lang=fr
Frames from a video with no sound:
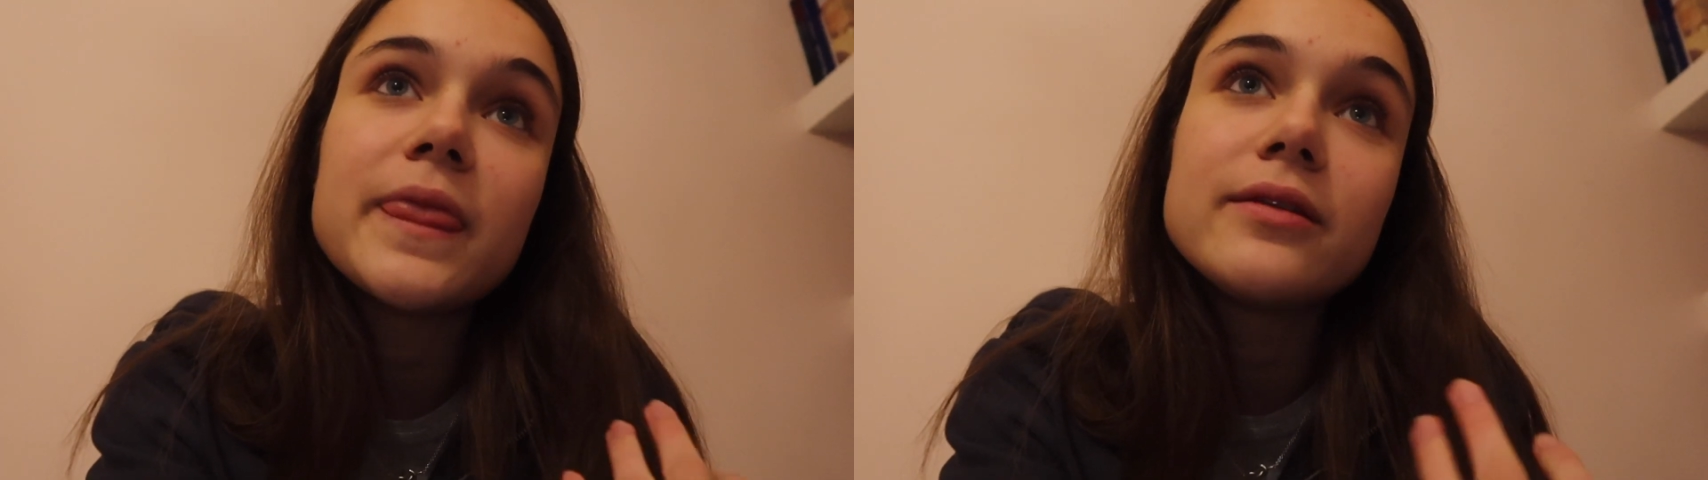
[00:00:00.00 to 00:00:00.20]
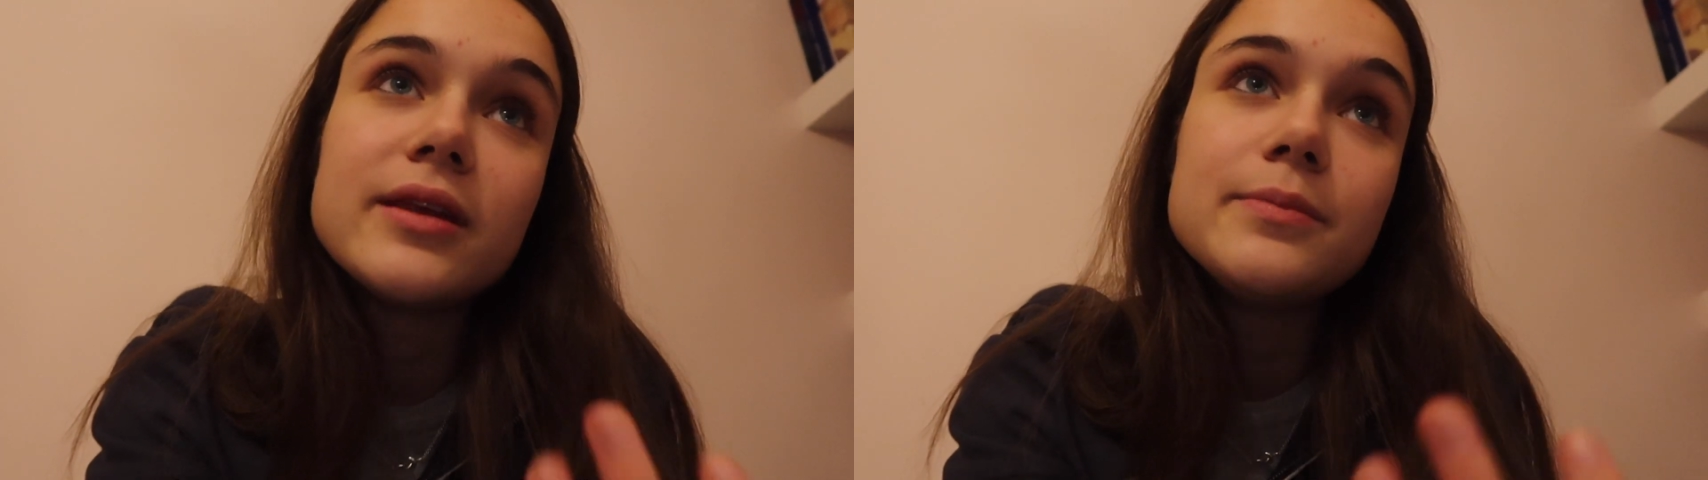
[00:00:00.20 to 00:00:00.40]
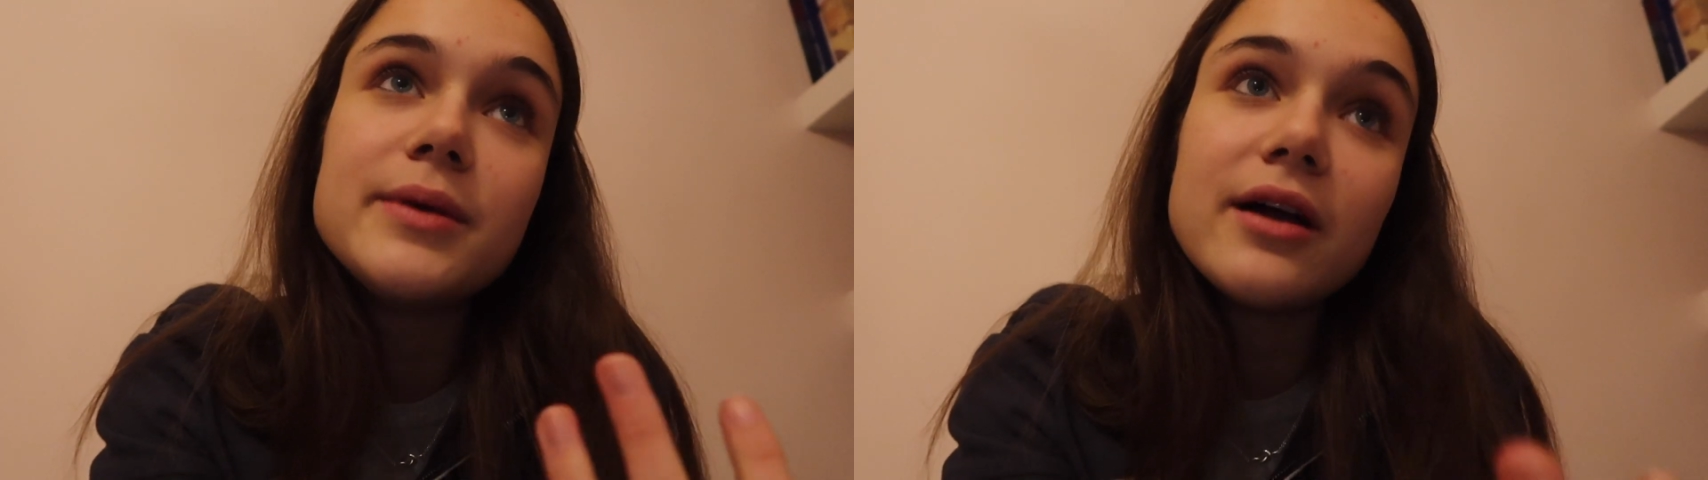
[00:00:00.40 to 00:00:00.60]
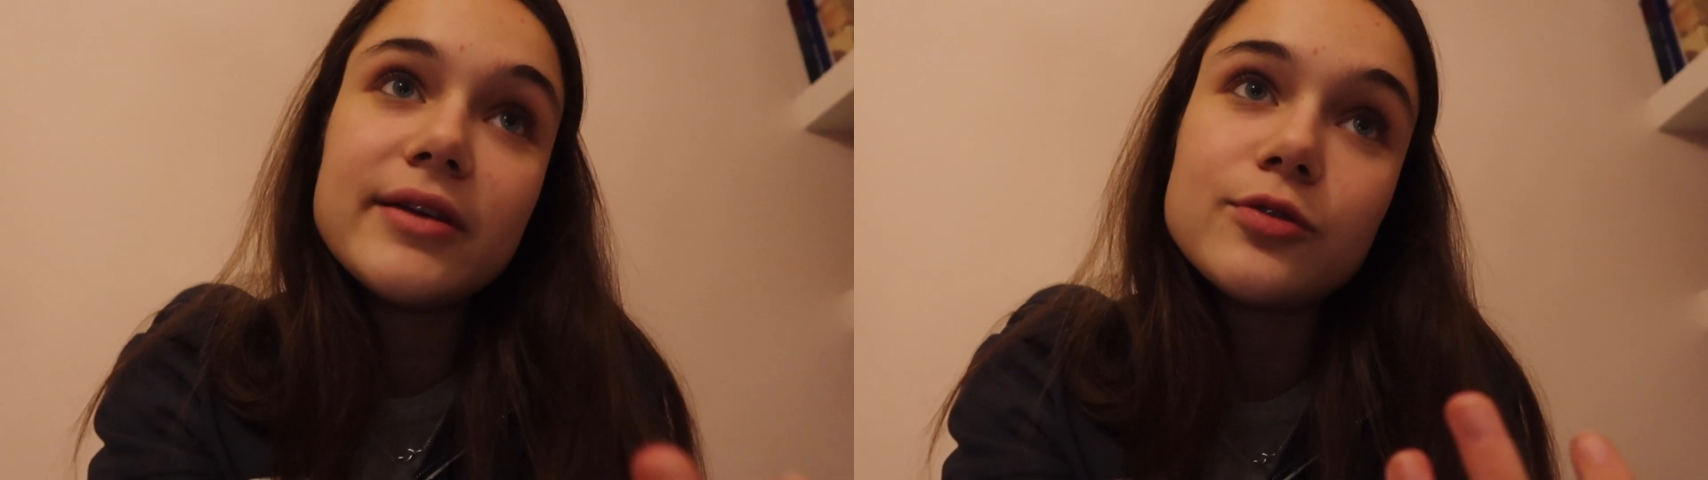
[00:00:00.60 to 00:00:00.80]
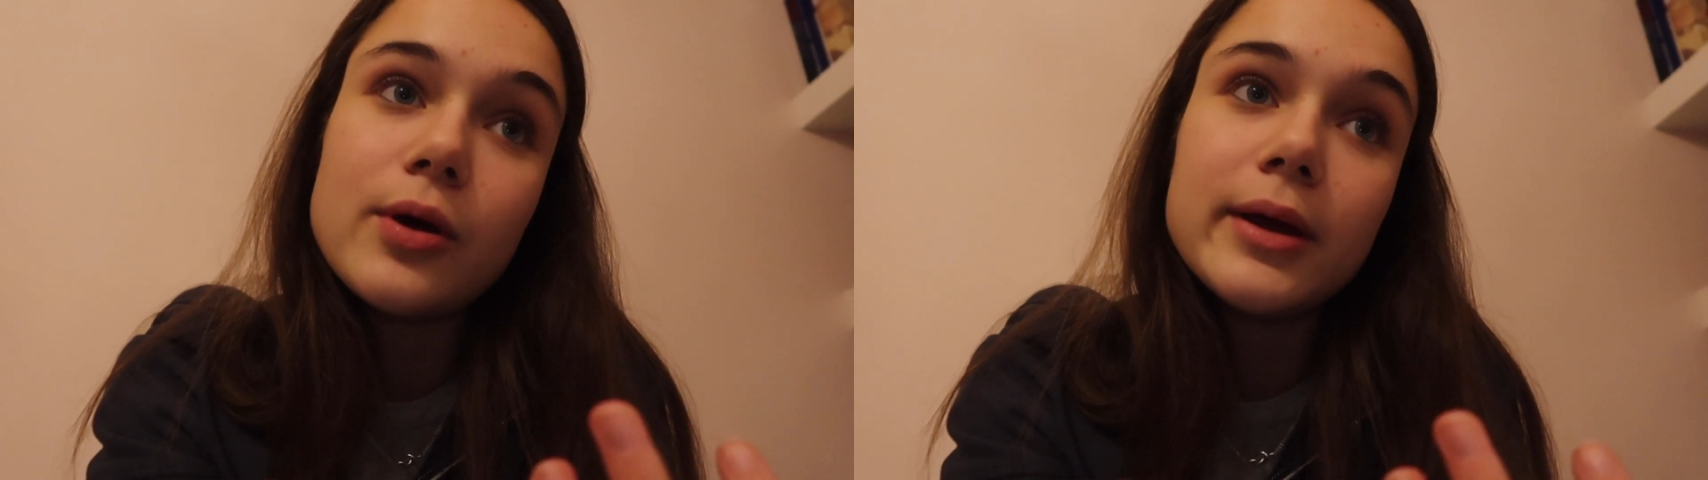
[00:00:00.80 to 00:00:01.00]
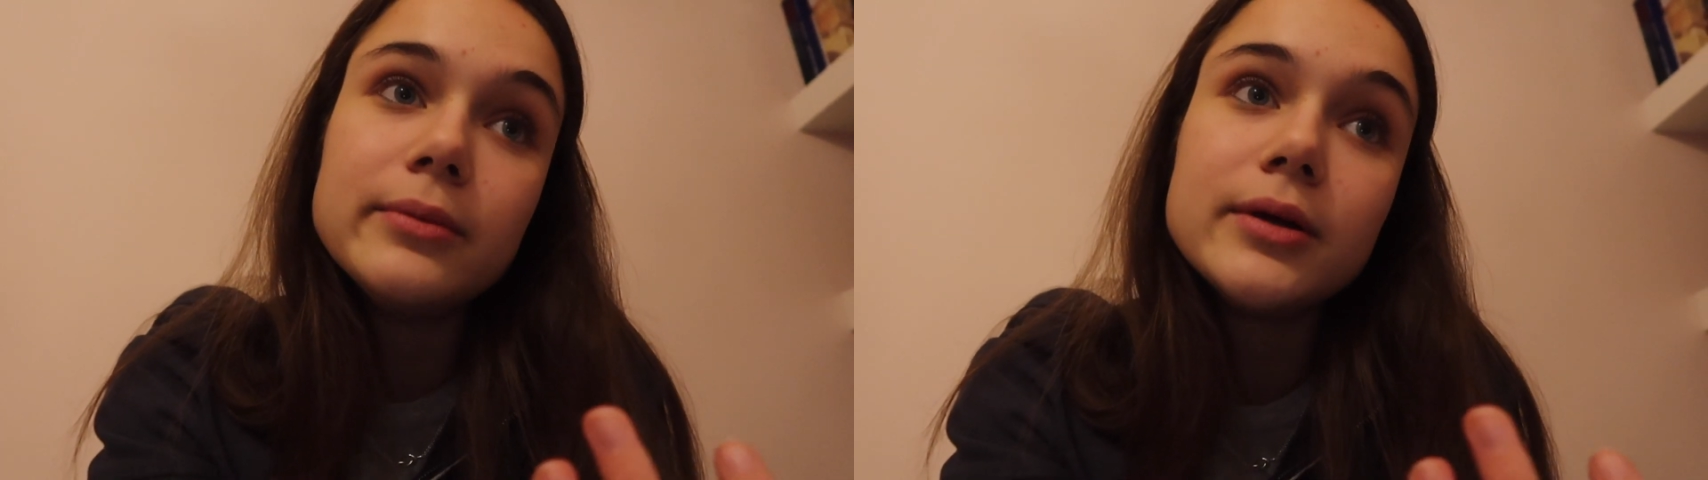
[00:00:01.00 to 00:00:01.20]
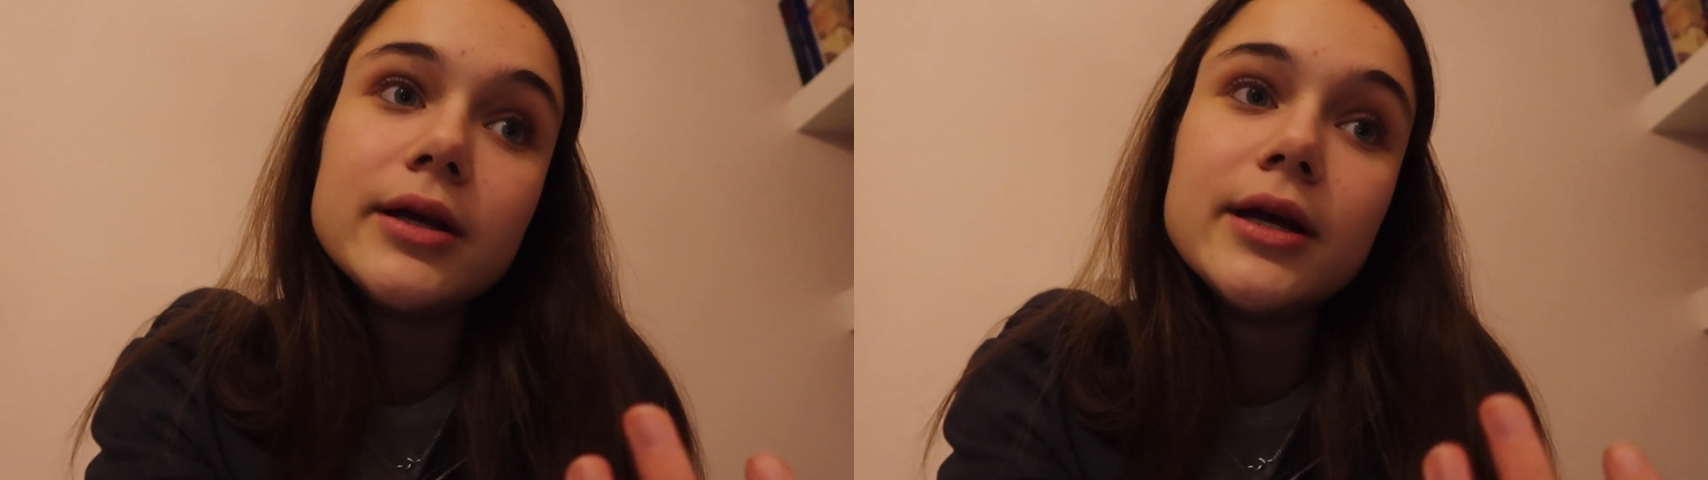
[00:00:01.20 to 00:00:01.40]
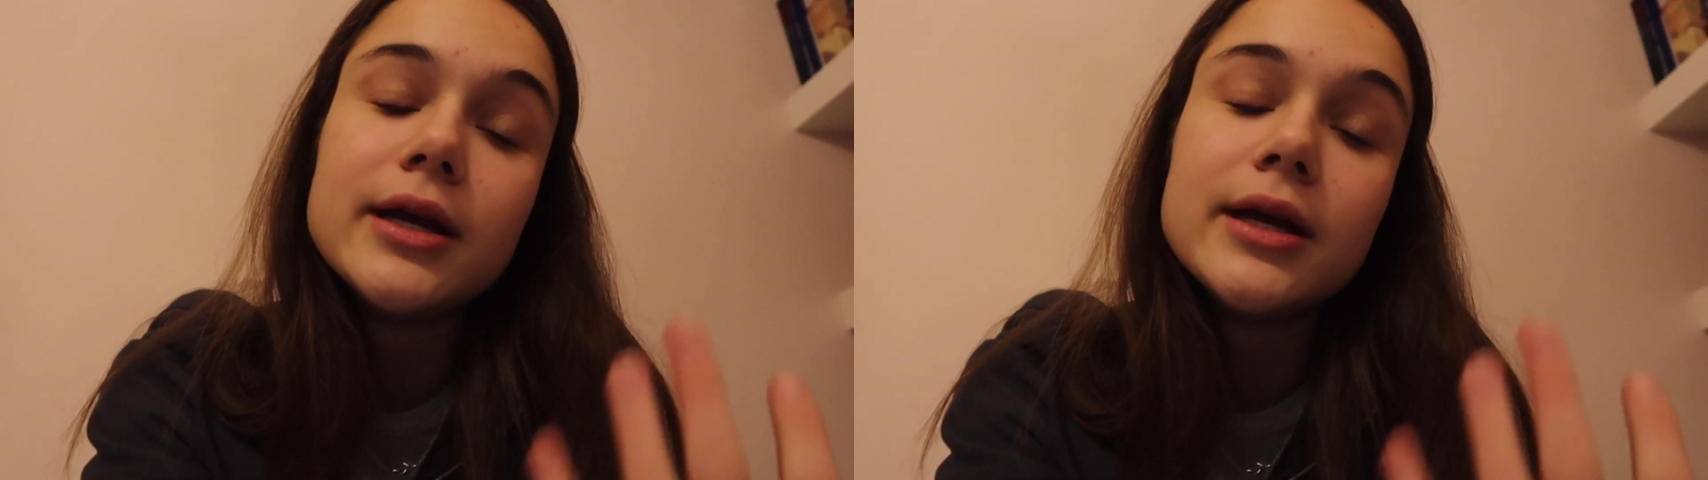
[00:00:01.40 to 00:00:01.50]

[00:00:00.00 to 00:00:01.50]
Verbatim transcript: d'être bien avec soi-même,